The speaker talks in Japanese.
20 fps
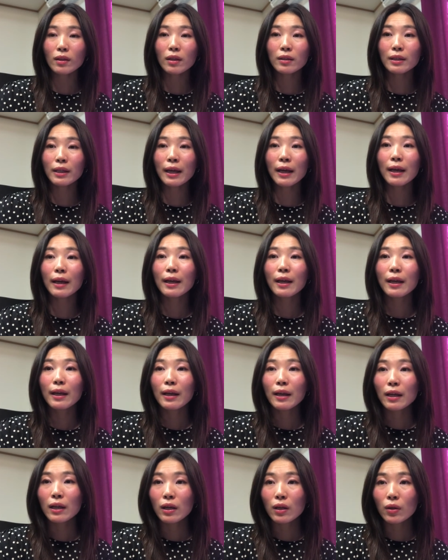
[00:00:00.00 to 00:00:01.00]
で
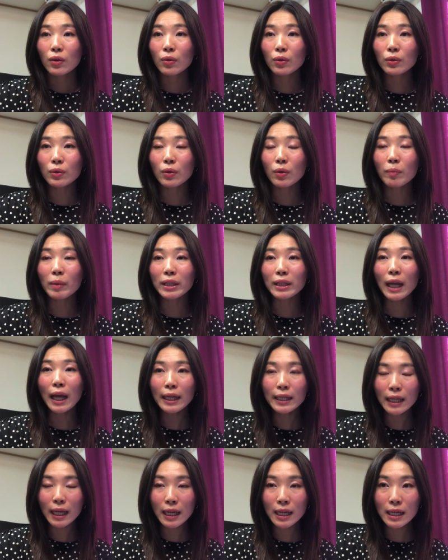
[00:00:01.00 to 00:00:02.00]
この、まあ、
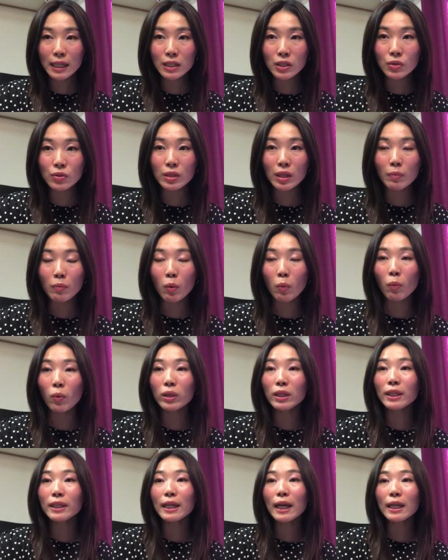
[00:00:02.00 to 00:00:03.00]
体験レッスンでも
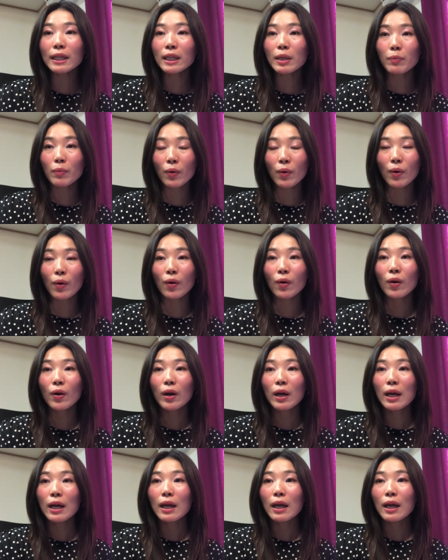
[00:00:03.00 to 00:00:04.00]
モニターでも、
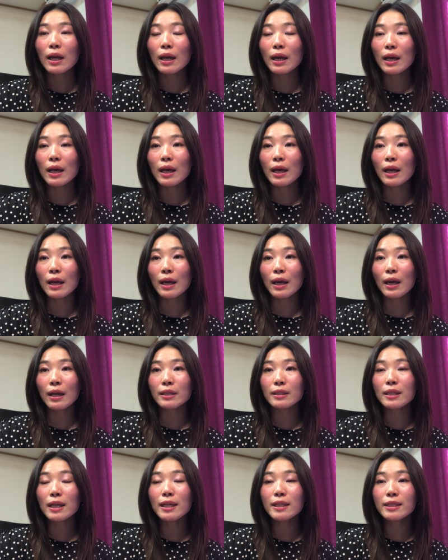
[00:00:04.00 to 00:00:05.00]

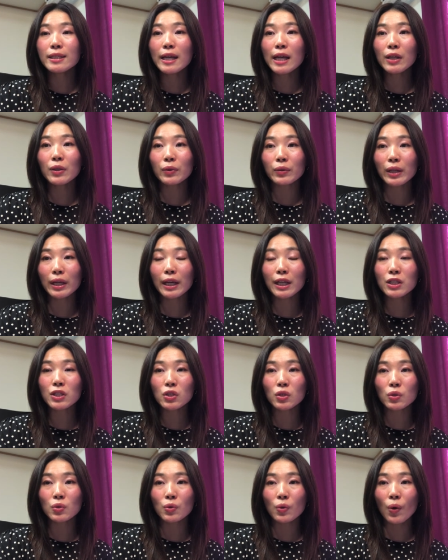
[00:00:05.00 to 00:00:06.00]
えー、先生の、ね、
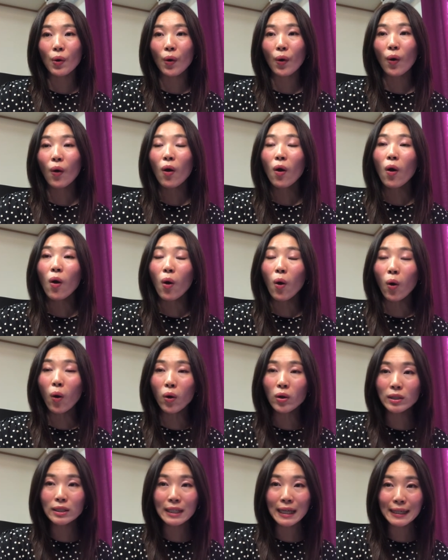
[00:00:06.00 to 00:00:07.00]
レッスンを
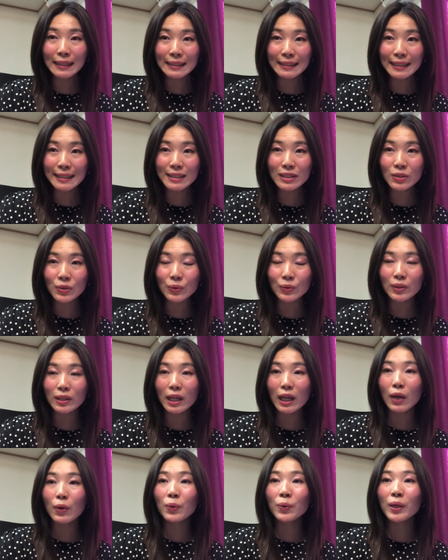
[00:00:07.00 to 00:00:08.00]
オンラインレッスン
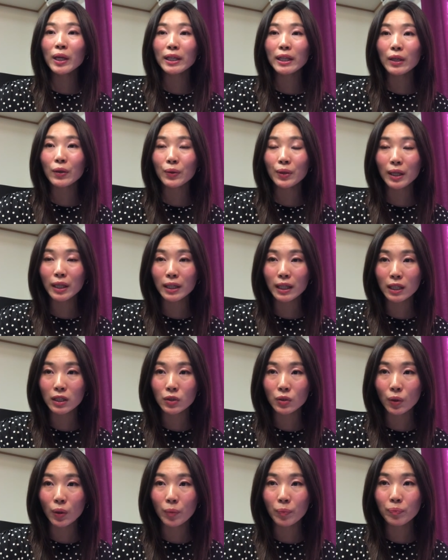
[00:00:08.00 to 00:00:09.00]
で受けてくれた
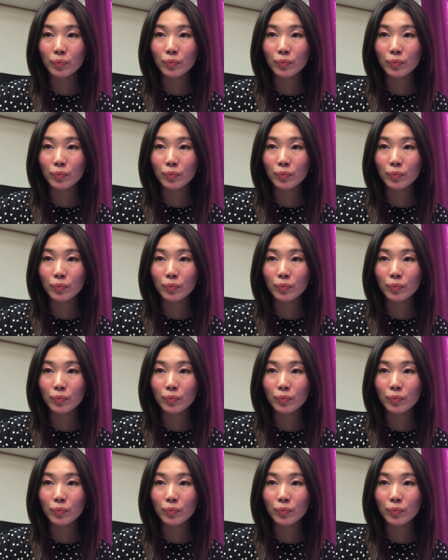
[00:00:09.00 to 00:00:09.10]
人、